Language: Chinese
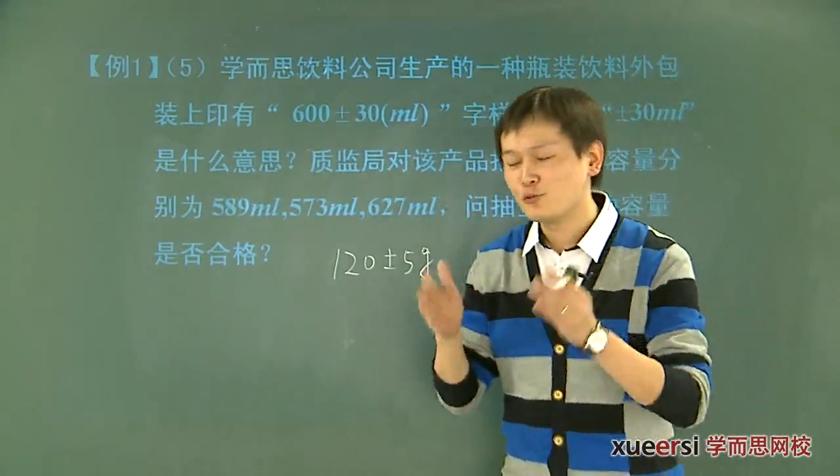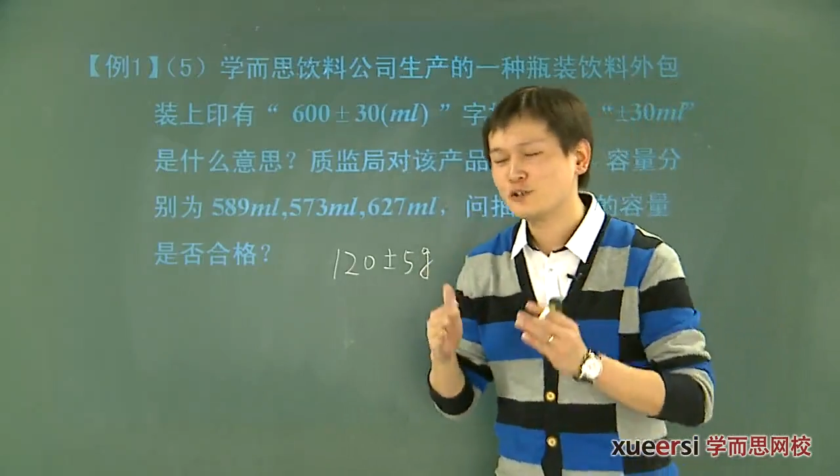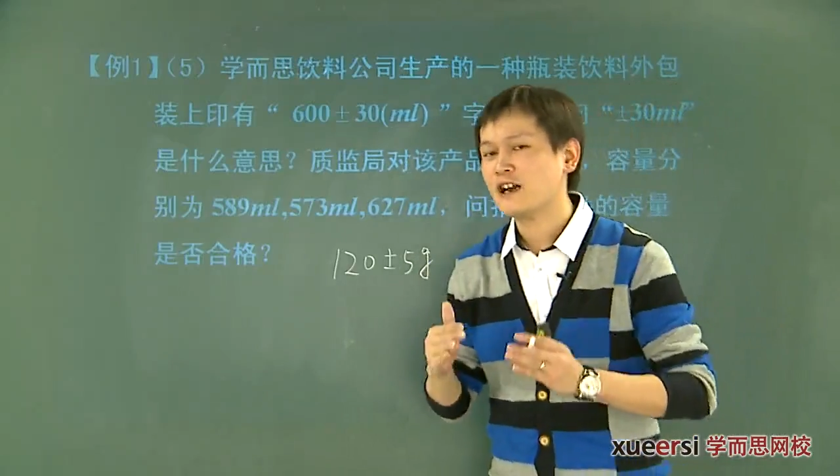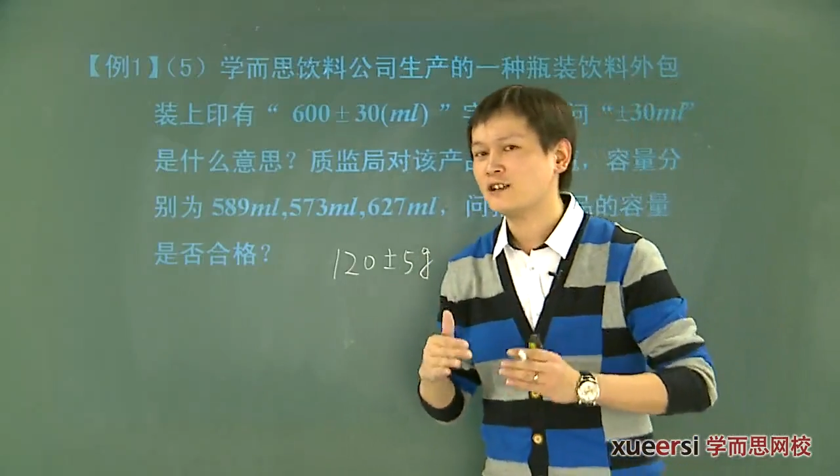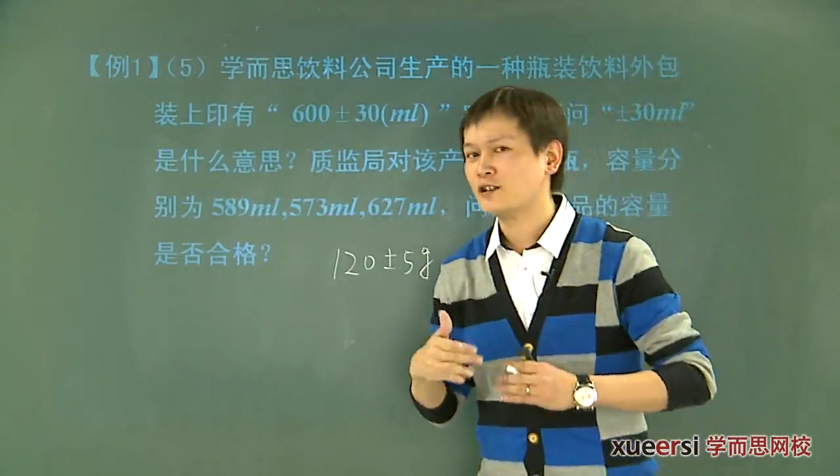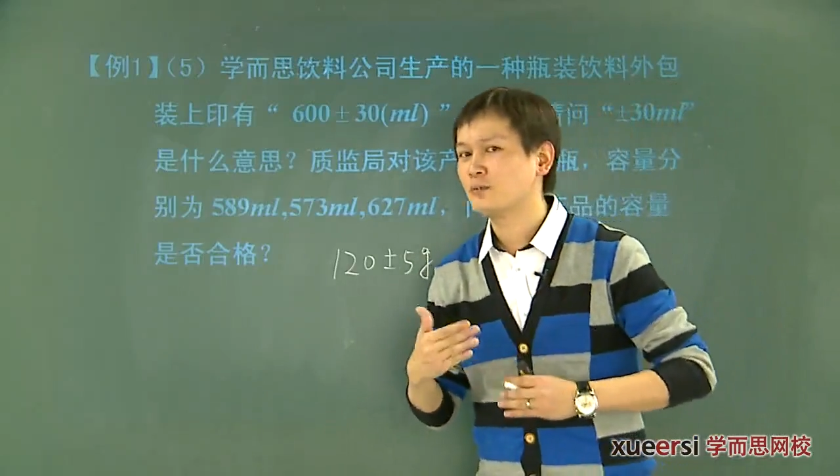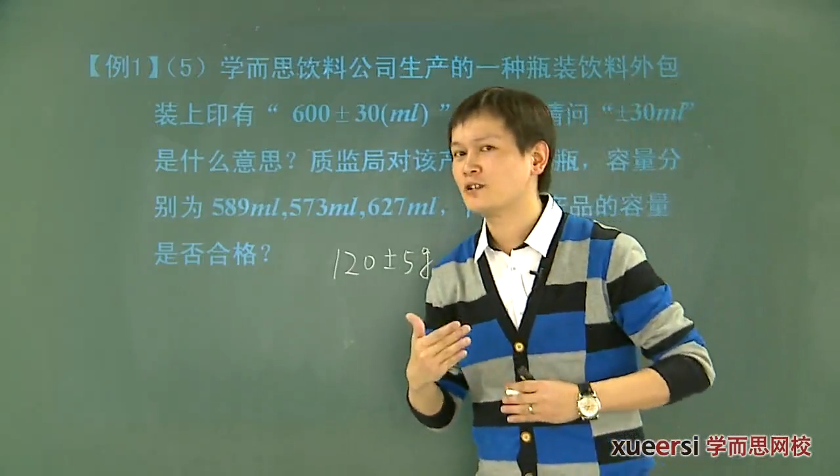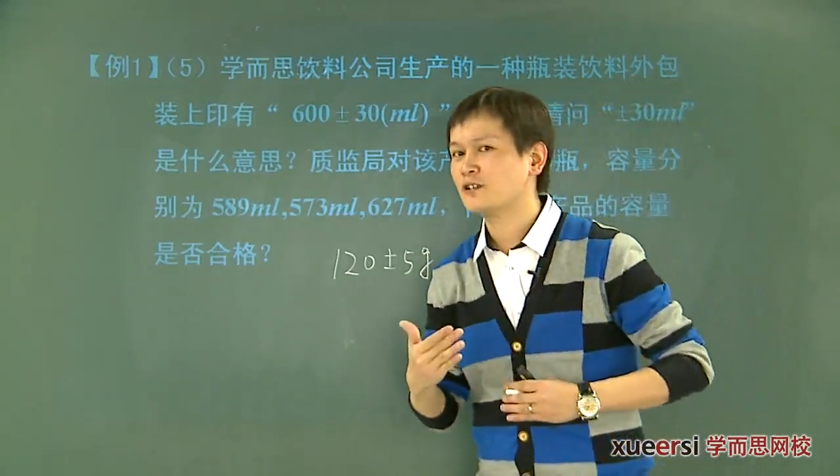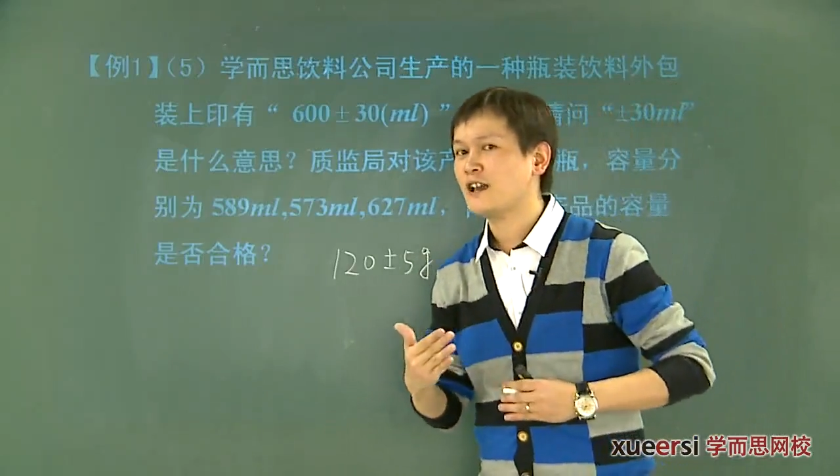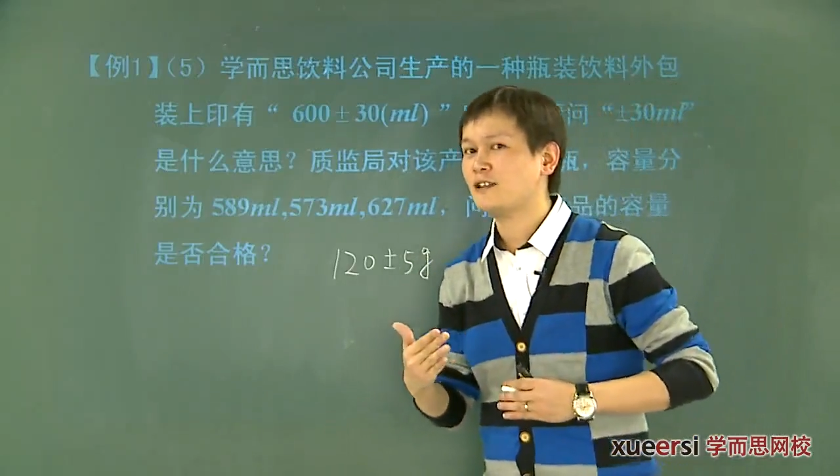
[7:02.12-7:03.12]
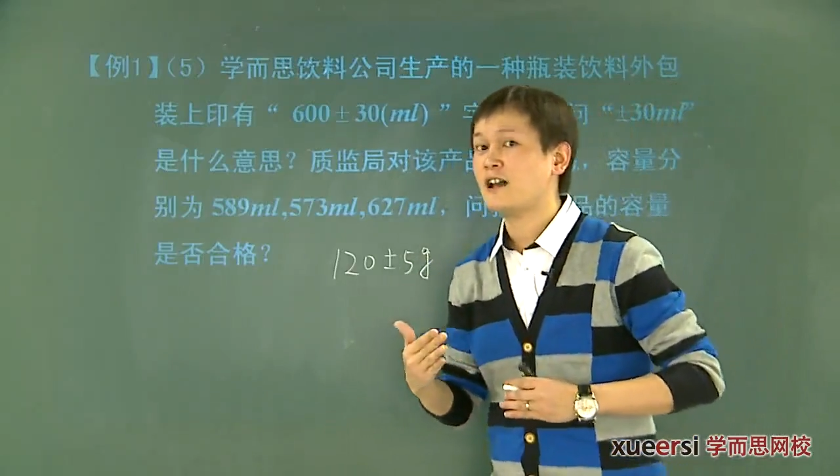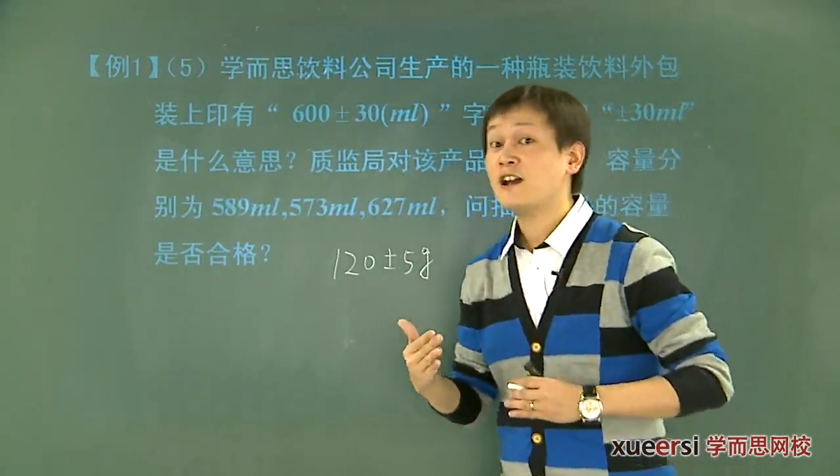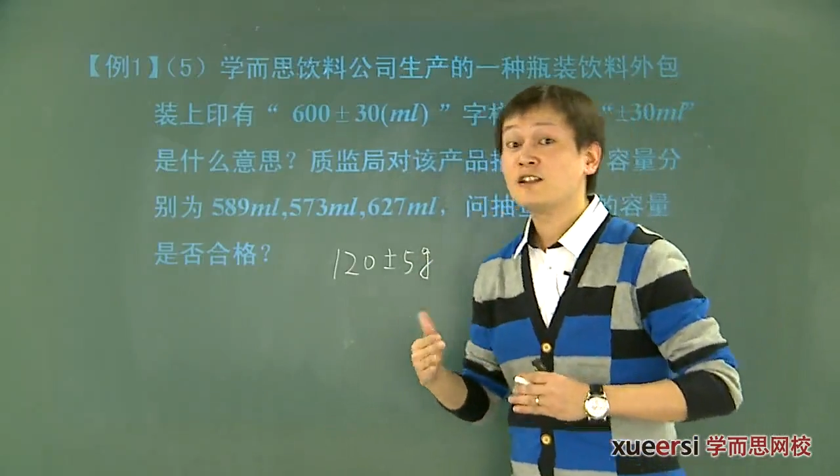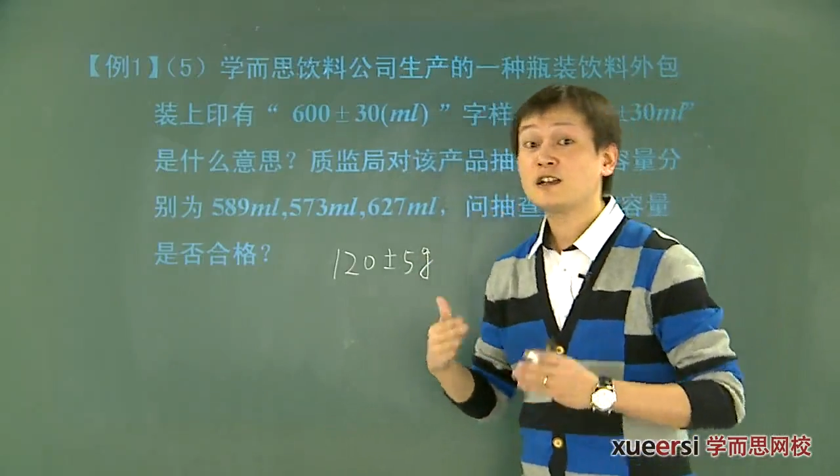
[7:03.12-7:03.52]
有误差，但是又不能太大，